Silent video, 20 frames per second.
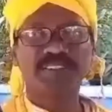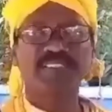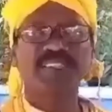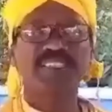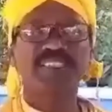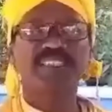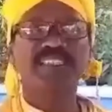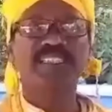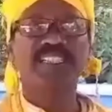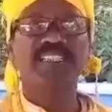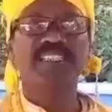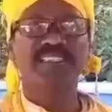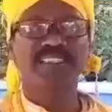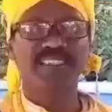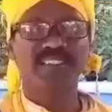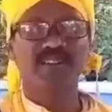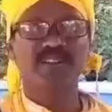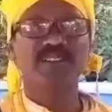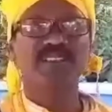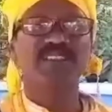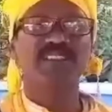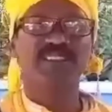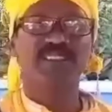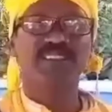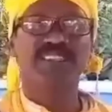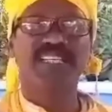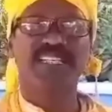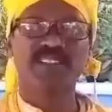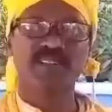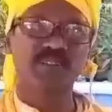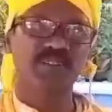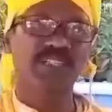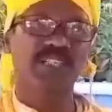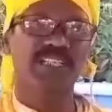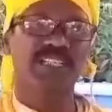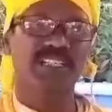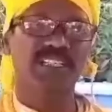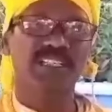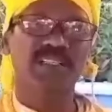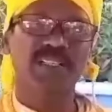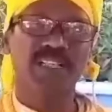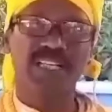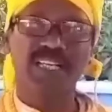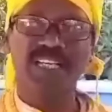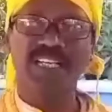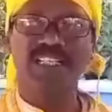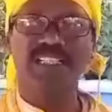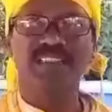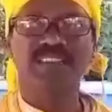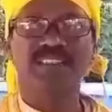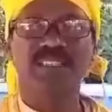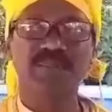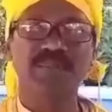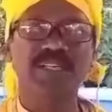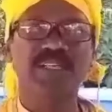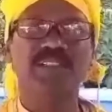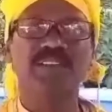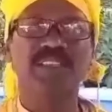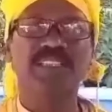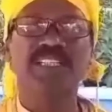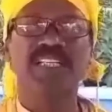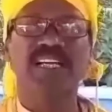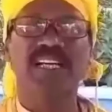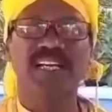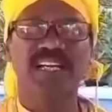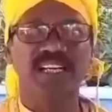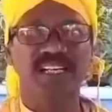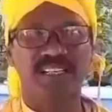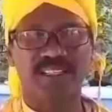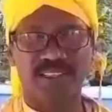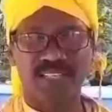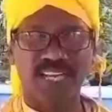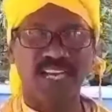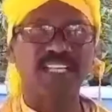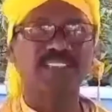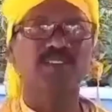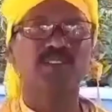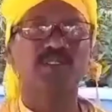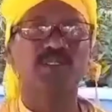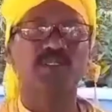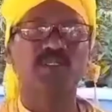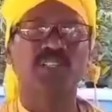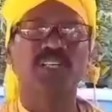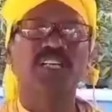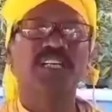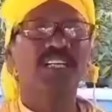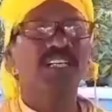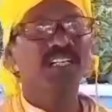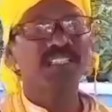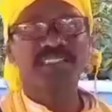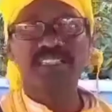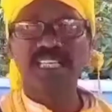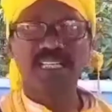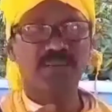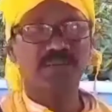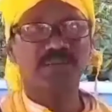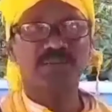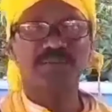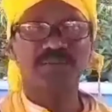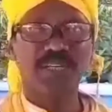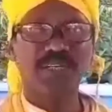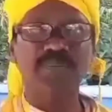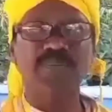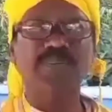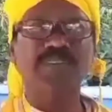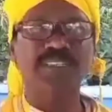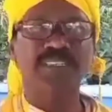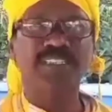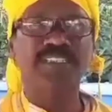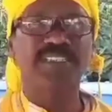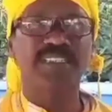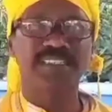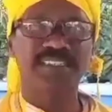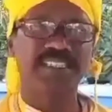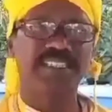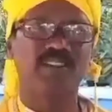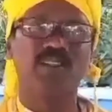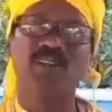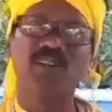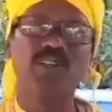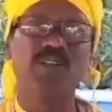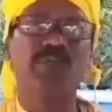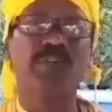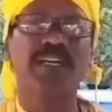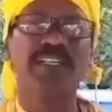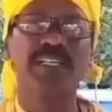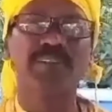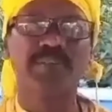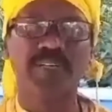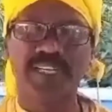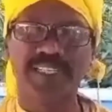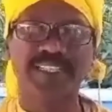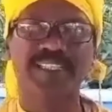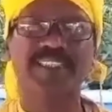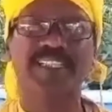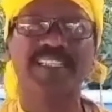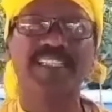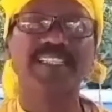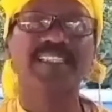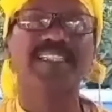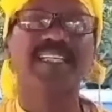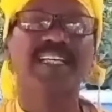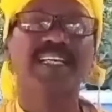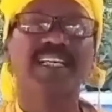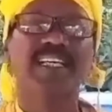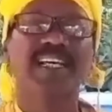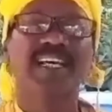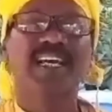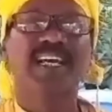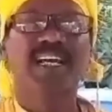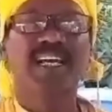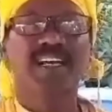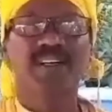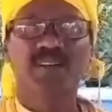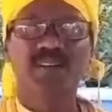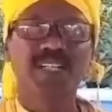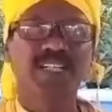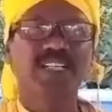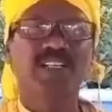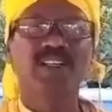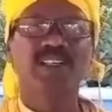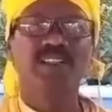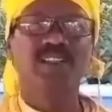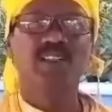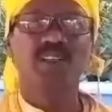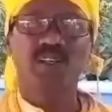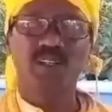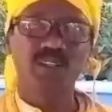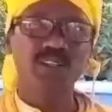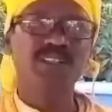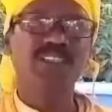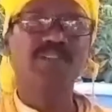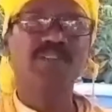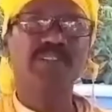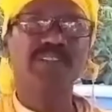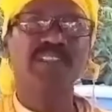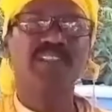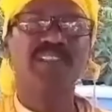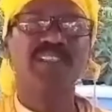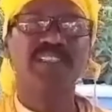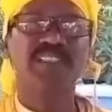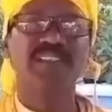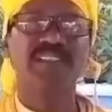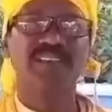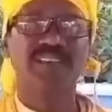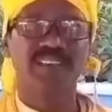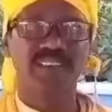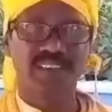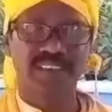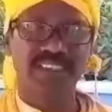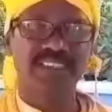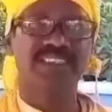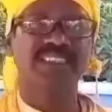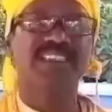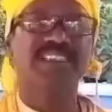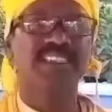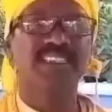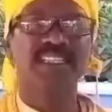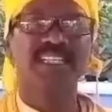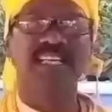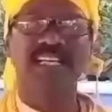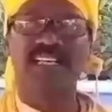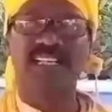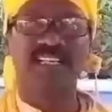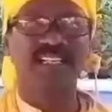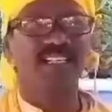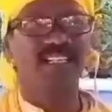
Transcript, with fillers: প্রত্যেক দিনের যে রুজি রোজগার করে শিবারতী আনতো তার মা বাবাকে দিতেন অন্য ভাইরা বাইরে থাকেন ওনারা হয়তো অতটা মনে হয় দেখতেন কিনা